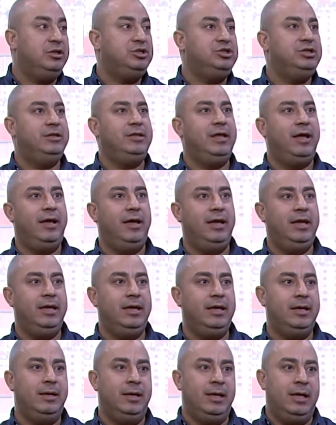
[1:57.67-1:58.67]
الشتاء
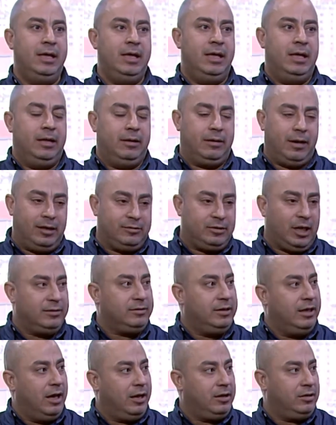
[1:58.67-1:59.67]
هي راح
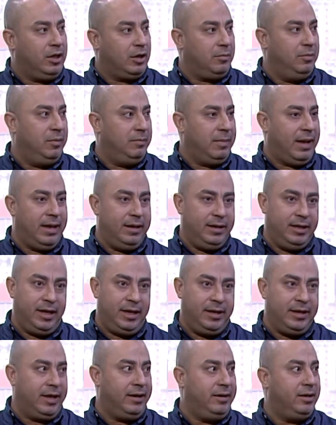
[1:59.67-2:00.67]
تعطي اكثر من معاني
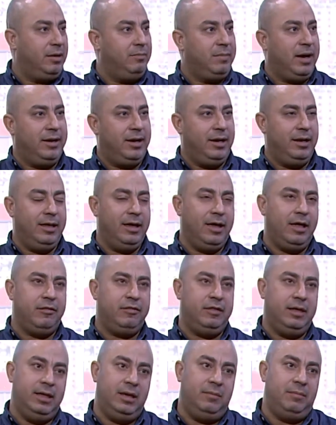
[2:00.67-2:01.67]
احنا عندنا المعنى
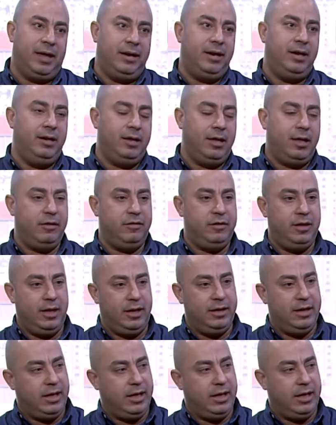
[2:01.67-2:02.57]
الاغاثي المعنى الاغاثي احنا